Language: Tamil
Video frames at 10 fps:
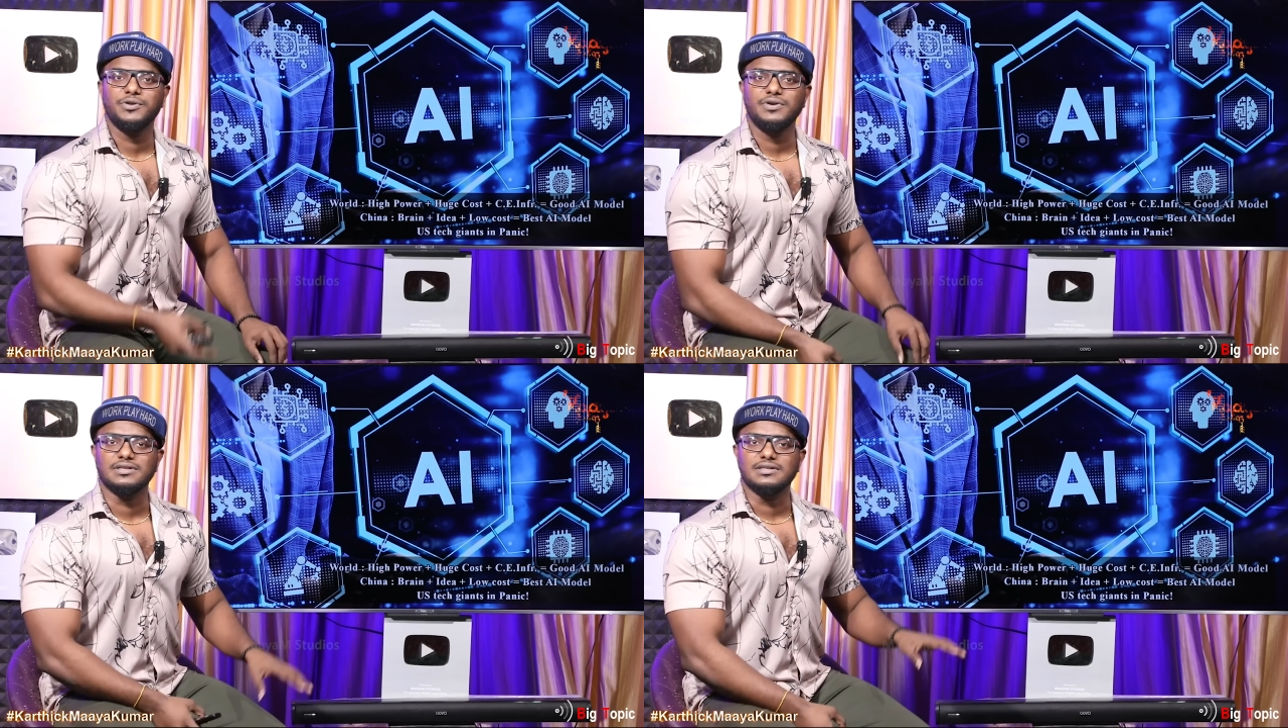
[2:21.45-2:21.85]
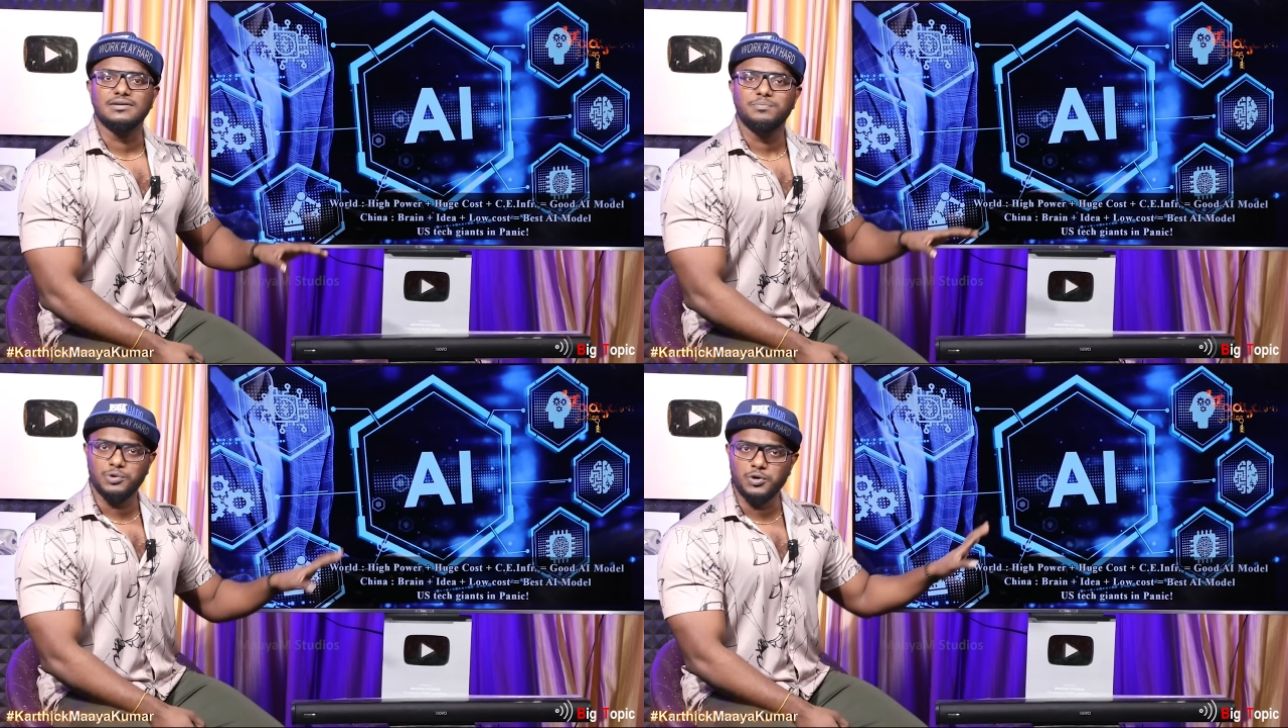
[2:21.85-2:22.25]
முடியும்னு
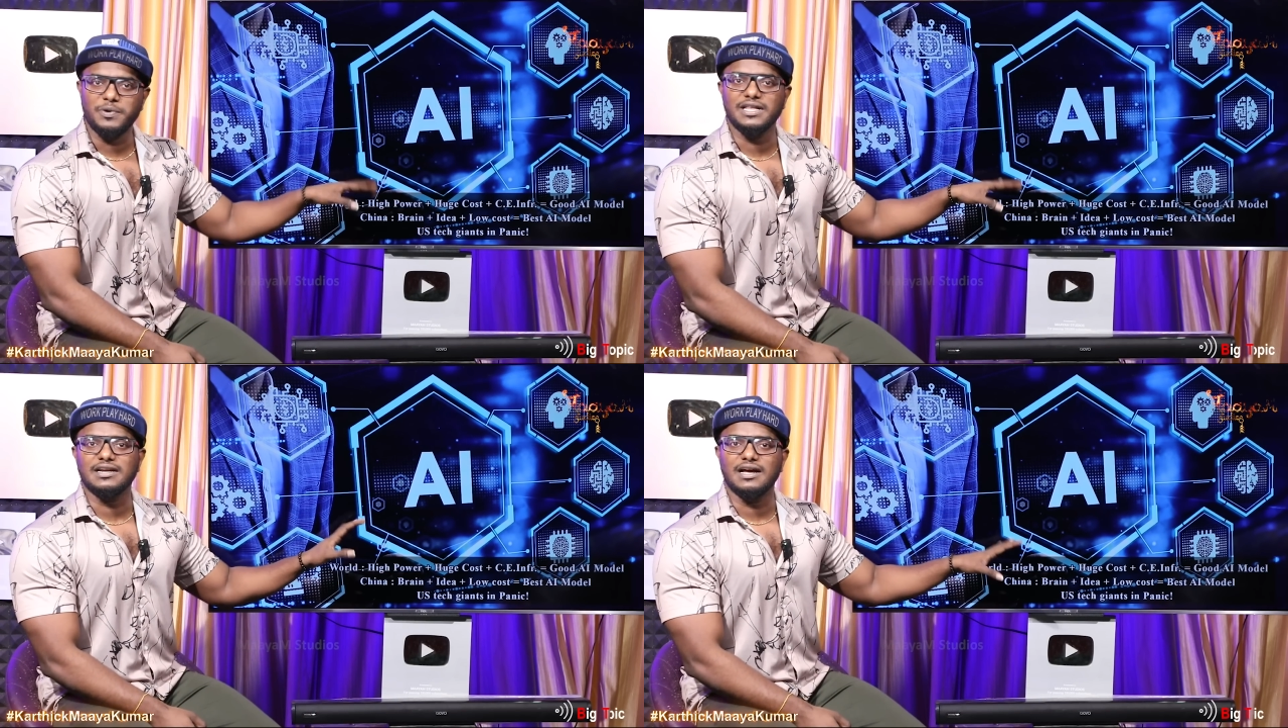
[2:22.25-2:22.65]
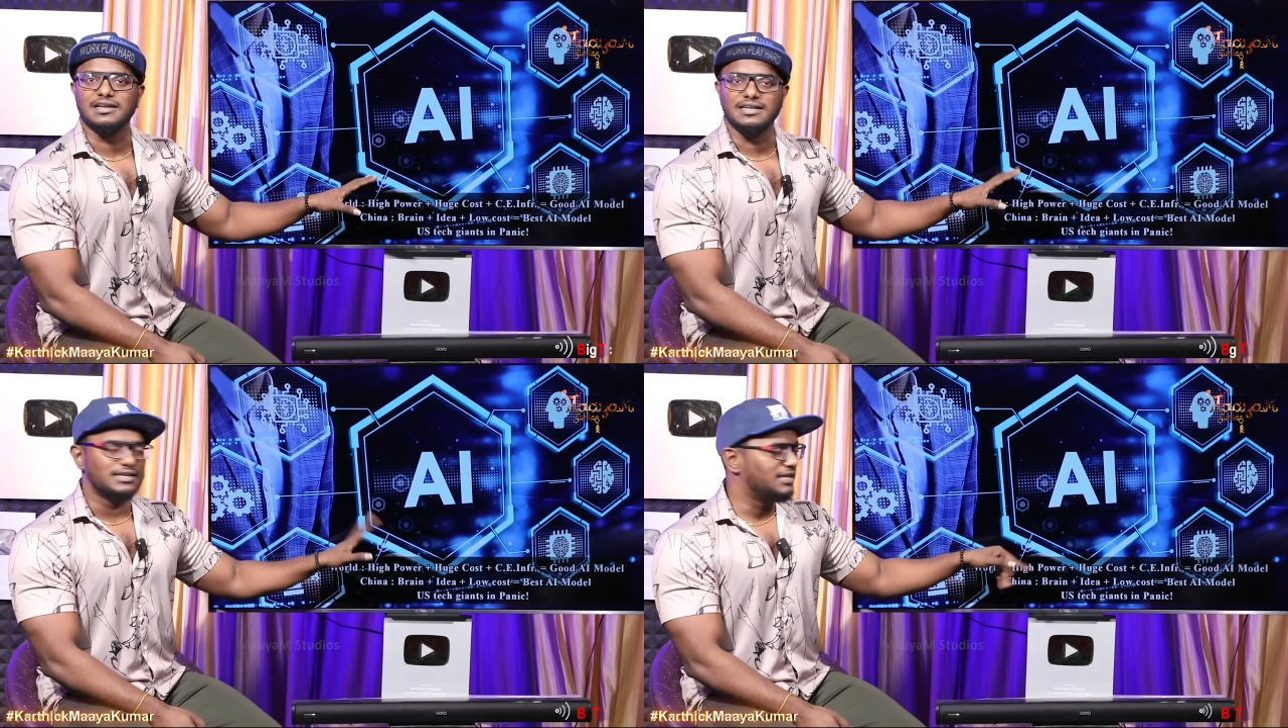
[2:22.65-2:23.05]
ப்ரூவ்
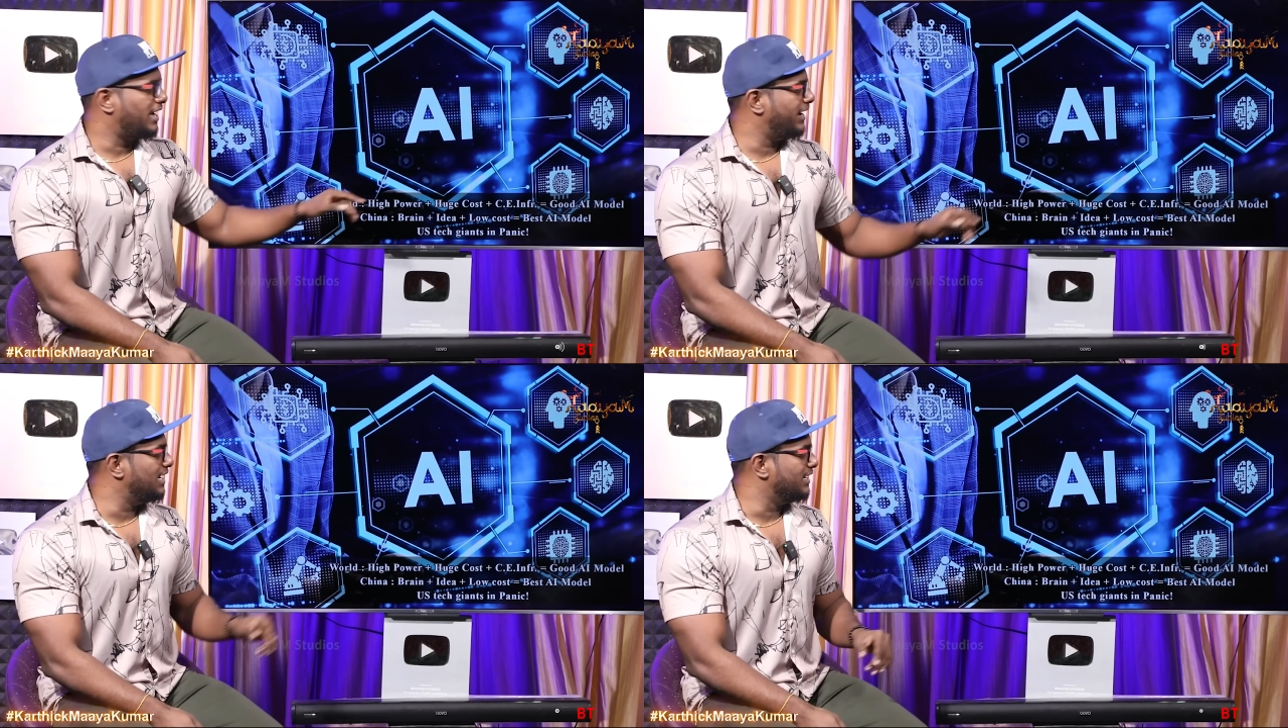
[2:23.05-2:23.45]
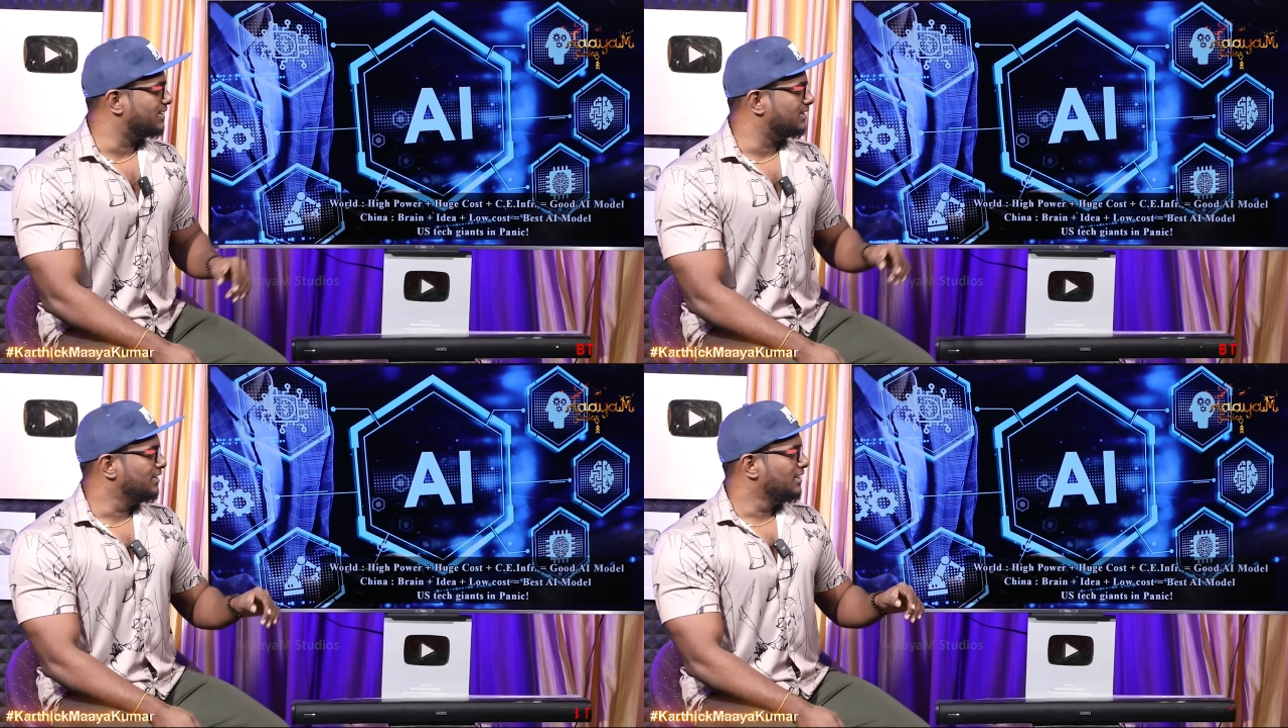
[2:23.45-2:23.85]
பண்ணியிருக்காங்க இங்கே தான் ஹைலைட்டு